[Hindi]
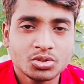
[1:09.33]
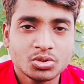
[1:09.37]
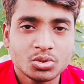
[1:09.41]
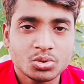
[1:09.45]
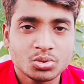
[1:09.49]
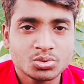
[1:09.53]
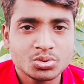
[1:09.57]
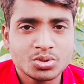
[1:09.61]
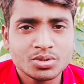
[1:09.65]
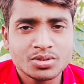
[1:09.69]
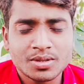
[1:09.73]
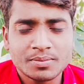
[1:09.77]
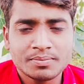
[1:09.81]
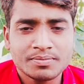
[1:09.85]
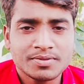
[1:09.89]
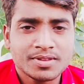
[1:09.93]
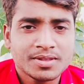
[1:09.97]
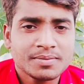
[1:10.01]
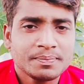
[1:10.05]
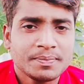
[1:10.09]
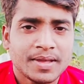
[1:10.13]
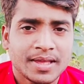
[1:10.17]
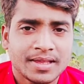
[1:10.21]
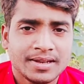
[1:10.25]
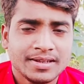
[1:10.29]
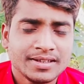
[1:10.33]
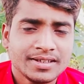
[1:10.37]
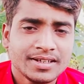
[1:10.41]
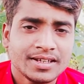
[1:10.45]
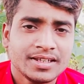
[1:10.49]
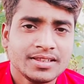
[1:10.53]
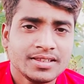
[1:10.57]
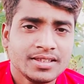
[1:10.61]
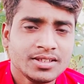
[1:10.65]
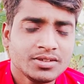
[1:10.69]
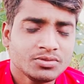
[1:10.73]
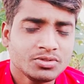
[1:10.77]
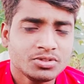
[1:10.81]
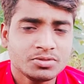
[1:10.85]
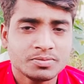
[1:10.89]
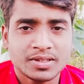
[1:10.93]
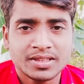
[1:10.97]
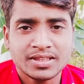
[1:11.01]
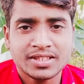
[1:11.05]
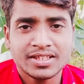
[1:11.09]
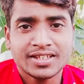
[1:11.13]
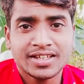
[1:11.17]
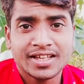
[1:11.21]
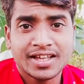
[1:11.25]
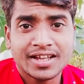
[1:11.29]
तो दोस्तों सबसे पहली गलती कुछ
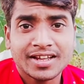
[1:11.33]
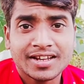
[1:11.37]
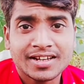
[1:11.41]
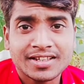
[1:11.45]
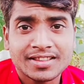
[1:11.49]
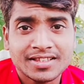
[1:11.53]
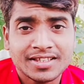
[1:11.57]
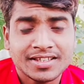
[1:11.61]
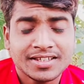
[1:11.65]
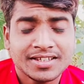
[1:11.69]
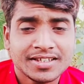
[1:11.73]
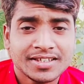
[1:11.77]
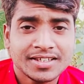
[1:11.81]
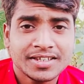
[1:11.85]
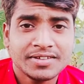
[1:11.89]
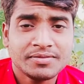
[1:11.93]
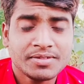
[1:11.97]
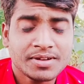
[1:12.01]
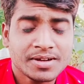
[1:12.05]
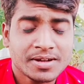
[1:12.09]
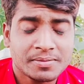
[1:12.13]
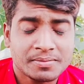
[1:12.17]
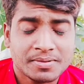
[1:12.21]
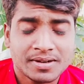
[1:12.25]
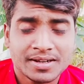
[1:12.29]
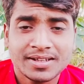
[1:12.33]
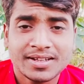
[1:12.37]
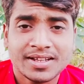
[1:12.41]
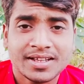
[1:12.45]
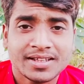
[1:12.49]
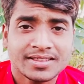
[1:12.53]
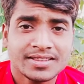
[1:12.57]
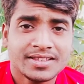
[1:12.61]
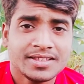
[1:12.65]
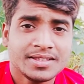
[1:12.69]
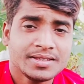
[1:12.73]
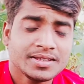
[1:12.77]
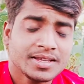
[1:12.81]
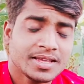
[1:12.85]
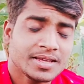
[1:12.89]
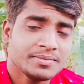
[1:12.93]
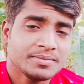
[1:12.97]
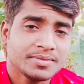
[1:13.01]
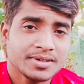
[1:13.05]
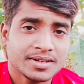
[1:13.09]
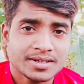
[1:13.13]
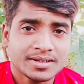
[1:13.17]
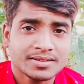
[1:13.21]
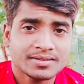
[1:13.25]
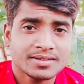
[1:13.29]
बंदे क्या करते हैं कि वह घबरा जाते हैं
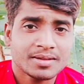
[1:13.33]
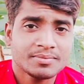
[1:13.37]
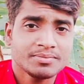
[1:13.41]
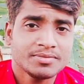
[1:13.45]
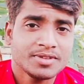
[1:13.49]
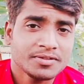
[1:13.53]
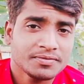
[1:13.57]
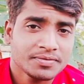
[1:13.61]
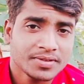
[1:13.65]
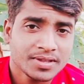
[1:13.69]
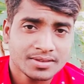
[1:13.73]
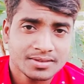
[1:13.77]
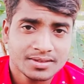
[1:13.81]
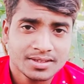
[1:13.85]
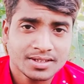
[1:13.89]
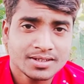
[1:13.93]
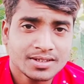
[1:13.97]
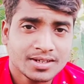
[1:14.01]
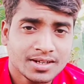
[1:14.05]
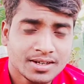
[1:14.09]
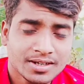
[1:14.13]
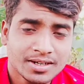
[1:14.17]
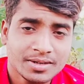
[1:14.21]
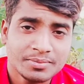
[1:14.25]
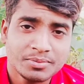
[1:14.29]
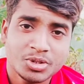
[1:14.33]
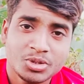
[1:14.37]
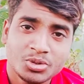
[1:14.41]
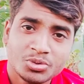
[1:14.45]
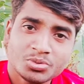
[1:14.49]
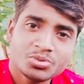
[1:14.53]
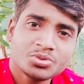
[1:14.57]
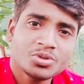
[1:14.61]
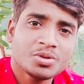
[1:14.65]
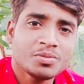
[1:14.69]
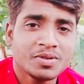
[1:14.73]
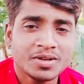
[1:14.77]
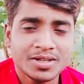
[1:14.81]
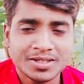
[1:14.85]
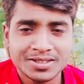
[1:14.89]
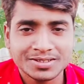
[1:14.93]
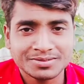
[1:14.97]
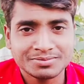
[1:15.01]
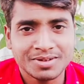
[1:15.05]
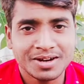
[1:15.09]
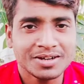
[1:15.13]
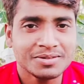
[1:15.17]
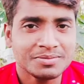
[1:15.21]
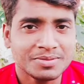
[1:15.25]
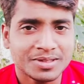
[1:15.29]
कैमरे के सामने फेस स्कैन करने में यूँ तो बड़े
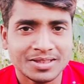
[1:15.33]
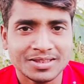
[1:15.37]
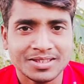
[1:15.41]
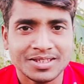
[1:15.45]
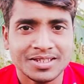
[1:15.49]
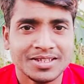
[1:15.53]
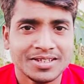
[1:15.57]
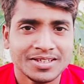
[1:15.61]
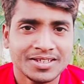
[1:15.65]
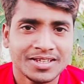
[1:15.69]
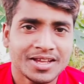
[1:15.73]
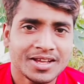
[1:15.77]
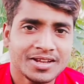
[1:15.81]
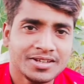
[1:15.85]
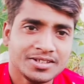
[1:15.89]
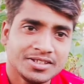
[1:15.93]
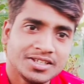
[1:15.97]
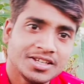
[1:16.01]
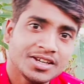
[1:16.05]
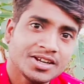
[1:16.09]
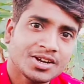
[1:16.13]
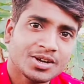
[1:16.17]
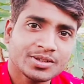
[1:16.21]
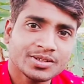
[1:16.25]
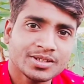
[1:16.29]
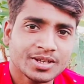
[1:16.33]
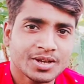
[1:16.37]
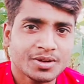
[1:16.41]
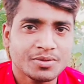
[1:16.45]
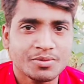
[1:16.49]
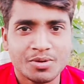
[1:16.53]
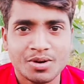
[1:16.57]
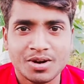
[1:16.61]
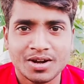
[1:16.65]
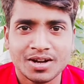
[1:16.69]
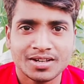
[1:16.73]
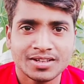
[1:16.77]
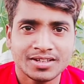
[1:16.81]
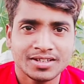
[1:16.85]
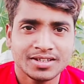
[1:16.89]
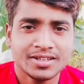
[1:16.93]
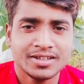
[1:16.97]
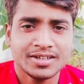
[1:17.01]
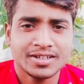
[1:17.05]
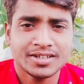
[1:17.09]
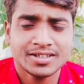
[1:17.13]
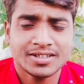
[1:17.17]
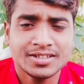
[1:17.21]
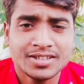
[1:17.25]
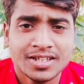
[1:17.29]
स्मार्ट बनते हैं कि यार ये कर देंगे वो कर देंगे
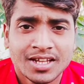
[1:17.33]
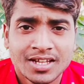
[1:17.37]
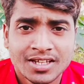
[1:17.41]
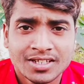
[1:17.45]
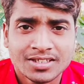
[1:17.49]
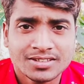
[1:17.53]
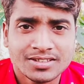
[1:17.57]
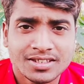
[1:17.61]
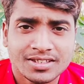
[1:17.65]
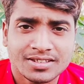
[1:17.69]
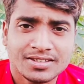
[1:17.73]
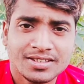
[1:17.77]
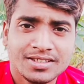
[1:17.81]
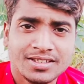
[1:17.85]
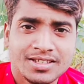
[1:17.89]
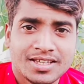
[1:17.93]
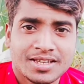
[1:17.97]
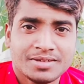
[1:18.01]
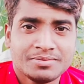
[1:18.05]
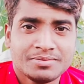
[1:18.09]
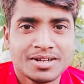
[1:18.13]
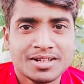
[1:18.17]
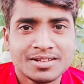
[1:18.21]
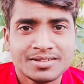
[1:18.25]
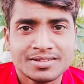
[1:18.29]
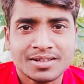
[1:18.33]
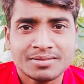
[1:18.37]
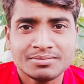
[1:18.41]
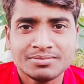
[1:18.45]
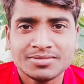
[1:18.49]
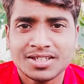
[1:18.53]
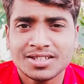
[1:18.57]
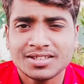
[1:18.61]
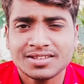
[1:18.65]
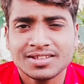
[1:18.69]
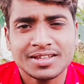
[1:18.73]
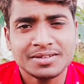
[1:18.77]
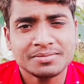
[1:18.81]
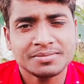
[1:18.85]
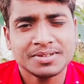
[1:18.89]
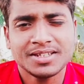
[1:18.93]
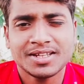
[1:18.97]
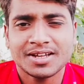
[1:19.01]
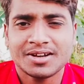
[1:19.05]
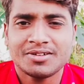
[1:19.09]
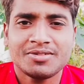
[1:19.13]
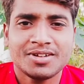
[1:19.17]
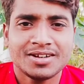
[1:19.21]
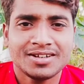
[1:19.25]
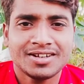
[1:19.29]
लेकिन जैसे ही कैमरा सामने आता है भाई
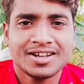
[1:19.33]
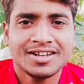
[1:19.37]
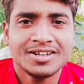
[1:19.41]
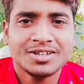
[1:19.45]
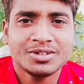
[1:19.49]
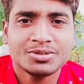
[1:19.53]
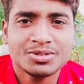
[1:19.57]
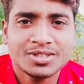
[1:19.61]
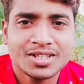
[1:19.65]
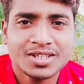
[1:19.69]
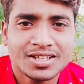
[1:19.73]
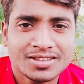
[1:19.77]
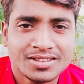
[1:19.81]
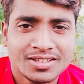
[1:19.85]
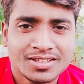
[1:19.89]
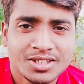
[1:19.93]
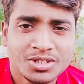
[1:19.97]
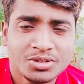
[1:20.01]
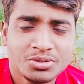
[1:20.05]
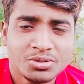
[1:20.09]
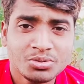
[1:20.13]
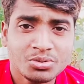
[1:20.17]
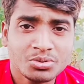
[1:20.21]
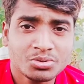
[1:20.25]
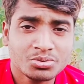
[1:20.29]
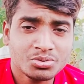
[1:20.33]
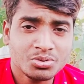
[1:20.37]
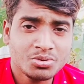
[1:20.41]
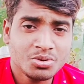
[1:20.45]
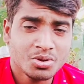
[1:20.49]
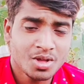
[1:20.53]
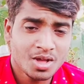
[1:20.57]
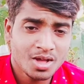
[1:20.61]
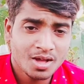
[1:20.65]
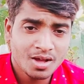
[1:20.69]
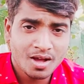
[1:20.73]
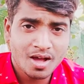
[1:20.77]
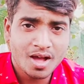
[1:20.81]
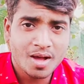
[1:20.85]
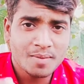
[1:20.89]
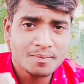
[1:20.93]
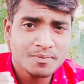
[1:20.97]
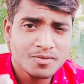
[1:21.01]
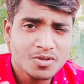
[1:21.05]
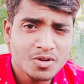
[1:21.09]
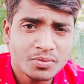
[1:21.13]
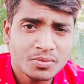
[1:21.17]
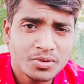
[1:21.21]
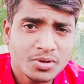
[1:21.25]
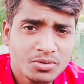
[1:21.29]
हवा टाइट हो जाती है तो दोस्तों
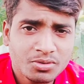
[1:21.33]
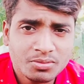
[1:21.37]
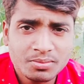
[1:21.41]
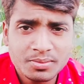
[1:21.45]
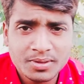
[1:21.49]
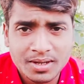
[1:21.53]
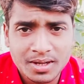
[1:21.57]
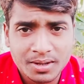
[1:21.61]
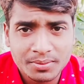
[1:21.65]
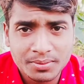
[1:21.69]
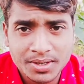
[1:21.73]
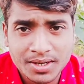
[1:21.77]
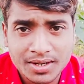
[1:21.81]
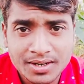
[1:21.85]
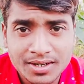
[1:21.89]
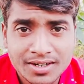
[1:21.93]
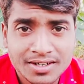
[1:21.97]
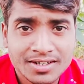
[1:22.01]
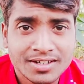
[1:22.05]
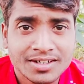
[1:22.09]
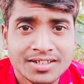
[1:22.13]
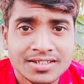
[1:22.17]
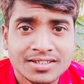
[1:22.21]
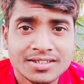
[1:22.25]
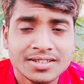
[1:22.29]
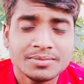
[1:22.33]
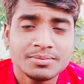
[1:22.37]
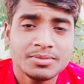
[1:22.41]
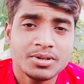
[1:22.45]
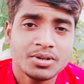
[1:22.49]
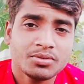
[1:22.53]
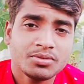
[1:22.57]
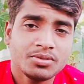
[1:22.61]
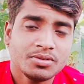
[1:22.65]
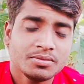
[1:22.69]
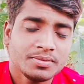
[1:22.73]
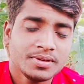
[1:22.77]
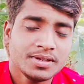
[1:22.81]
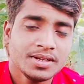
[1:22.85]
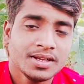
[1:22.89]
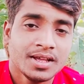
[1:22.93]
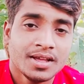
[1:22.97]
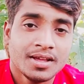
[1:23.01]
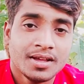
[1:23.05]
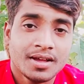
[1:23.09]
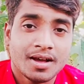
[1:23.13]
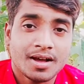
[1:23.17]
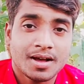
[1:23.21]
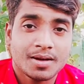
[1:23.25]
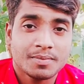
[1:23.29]
आपको बिल्कुल भी घबराना नहीं है बिल्कुल भी
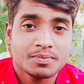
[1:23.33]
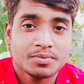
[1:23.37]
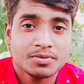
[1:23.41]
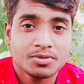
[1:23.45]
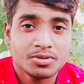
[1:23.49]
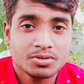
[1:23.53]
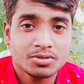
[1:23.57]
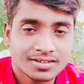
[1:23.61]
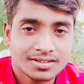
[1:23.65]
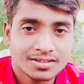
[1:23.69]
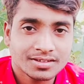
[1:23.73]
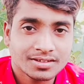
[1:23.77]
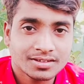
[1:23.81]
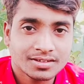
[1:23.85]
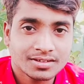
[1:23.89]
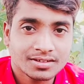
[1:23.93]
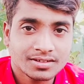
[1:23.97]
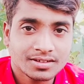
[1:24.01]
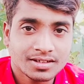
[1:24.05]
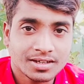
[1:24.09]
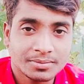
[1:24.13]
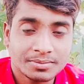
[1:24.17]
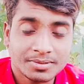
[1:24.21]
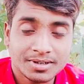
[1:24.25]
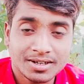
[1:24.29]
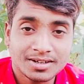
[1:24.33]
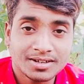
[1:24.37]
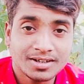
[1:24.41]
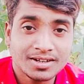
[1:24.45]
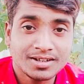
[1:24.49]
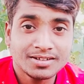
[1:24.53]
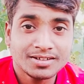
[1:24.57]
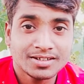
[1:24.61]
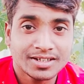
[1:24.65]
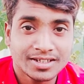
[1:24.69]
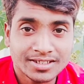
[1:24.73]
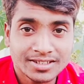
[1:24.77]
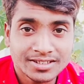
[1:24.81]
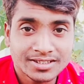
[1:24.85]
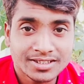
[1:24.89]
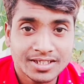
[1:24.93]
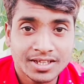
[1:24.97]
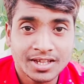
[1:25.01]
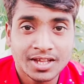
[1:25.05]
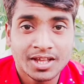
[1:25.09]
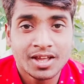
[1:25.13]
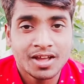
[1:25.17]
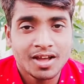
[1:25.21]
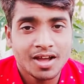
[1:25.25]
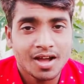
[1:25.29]
आपको घबराना नहीं है
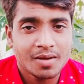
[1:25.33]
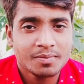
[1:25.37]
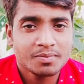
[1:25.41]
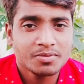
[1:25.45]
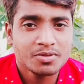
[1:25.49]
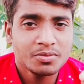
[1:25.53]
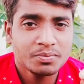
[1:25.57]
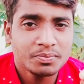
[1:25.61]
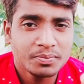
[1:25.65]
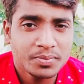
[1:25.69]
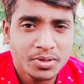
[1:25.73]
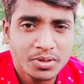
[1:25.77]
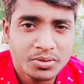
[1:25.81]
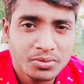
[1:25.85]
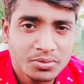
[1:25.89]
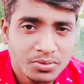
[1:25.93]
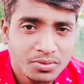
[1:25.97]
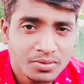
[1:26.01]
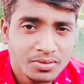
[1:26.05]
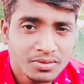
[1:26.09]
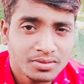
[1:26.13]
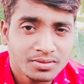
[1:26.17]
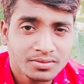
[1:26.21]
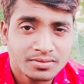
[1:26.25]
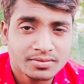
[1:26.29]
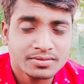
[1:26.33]
आपको बिल्कुल